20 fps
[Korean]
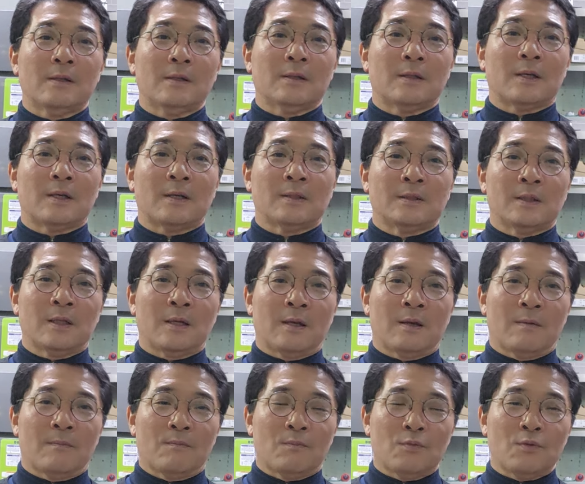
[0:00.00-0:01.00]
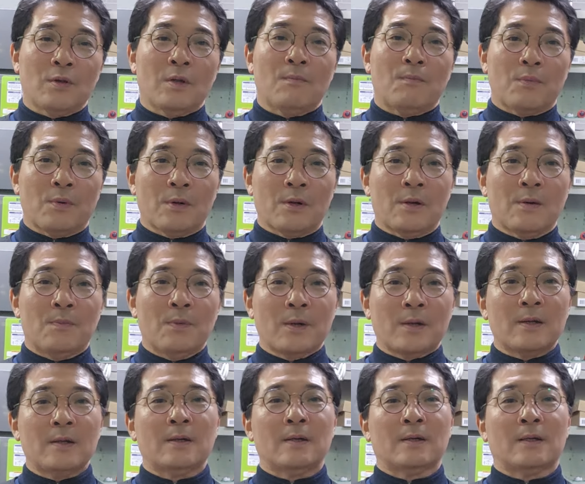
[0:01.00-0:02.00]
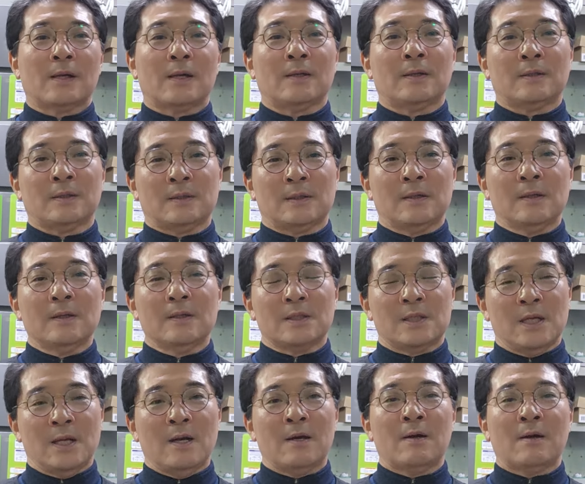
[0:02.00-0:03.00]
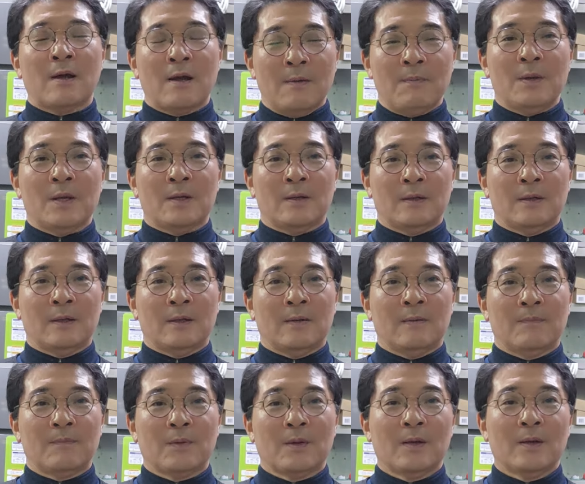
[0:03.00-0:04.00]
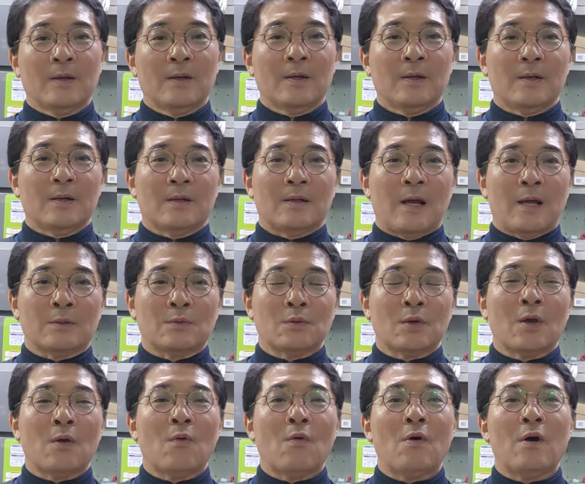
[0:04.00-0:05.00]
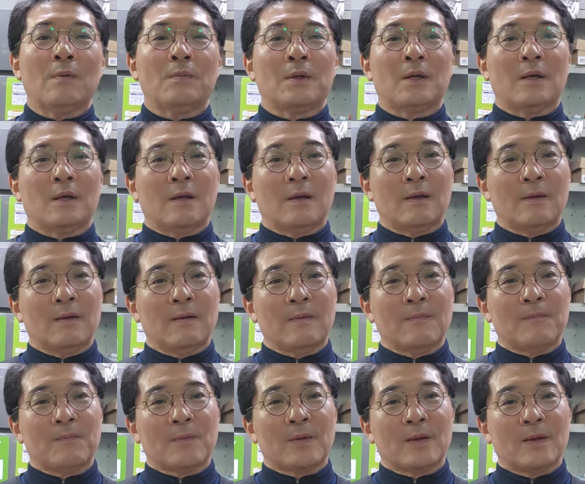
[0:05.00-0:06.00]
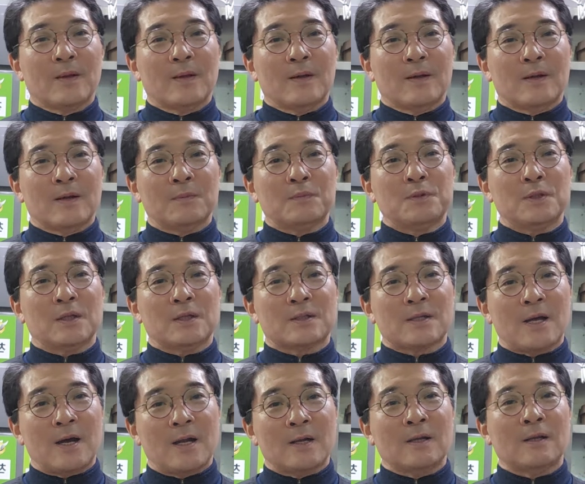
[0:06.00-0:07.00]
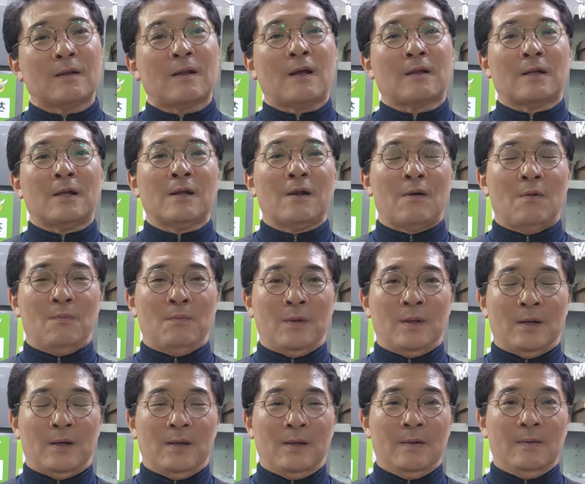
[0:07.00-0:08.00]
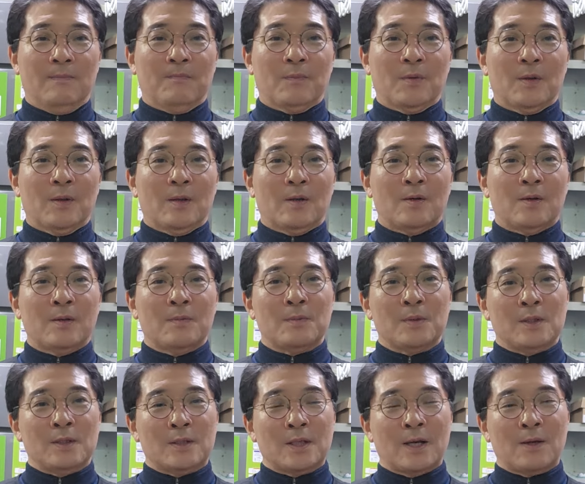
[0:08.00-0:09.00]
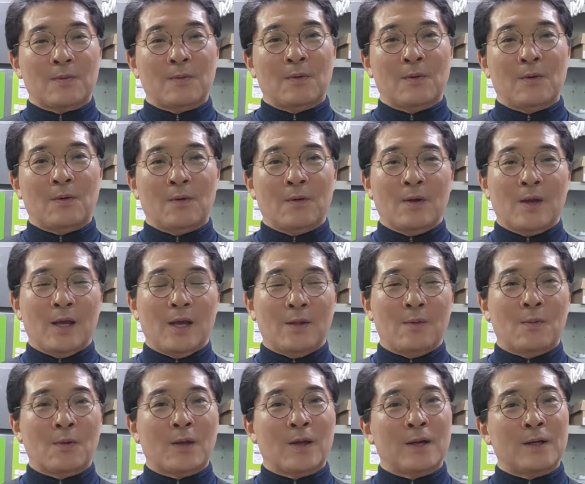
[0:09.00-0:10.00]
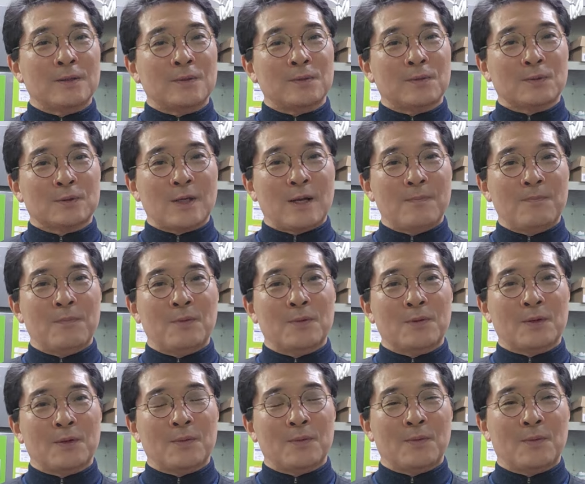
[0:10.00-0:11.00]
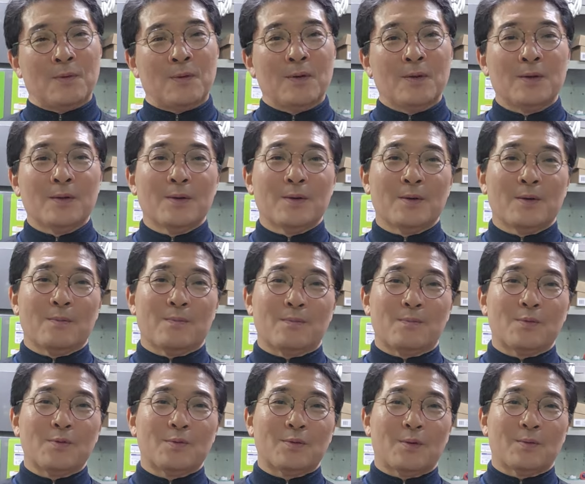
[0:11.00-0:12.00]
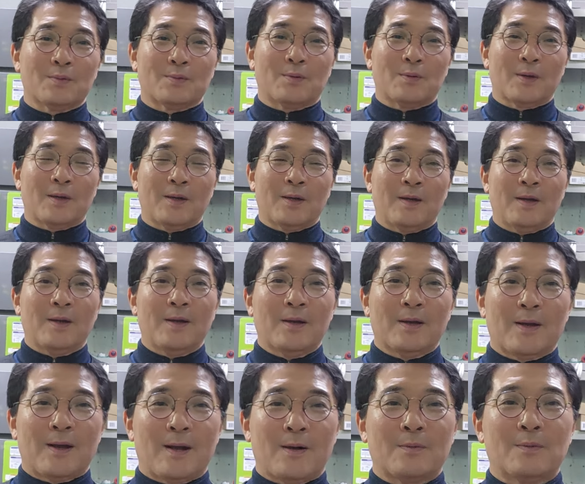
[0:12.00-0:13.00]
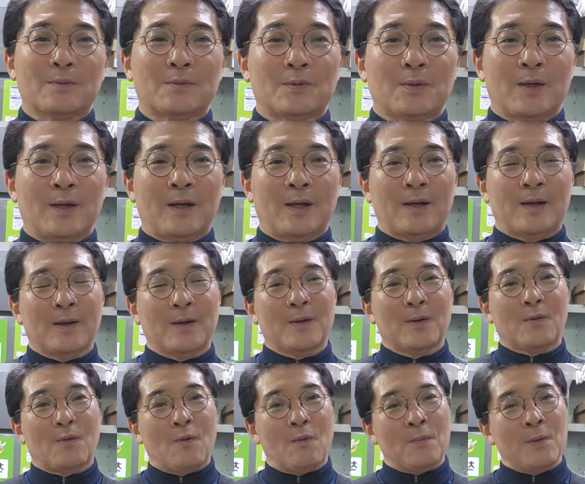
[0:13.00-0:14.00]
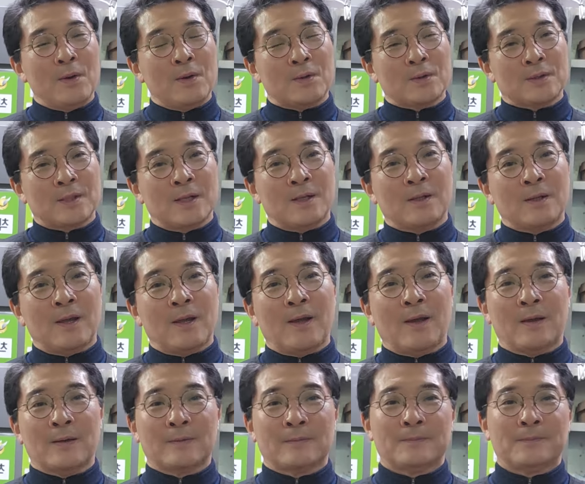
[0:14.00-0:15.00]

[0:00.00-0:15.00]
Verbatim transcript: 을 때까지 물이 벌벌 끓을 때까지 진행을 하면은 나중에 홍합이 껍질에서 알이 다 튀나옵니다. 그러면 2차로 해동해가지고 짬뽕이고 물총 조개 칼국수에 고명을 쓸 때